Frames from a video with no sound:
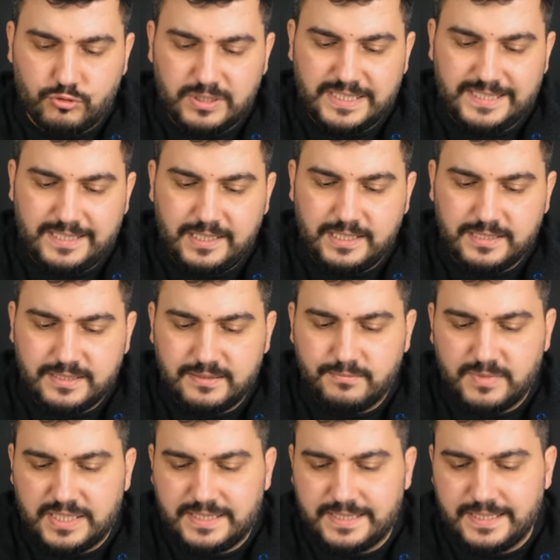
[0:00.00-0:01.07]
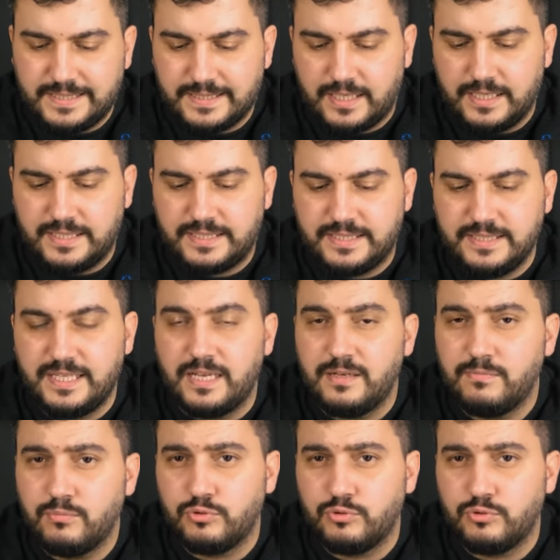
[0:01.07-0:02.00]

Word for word: Dolayısıyla yazılım desteği sayesinde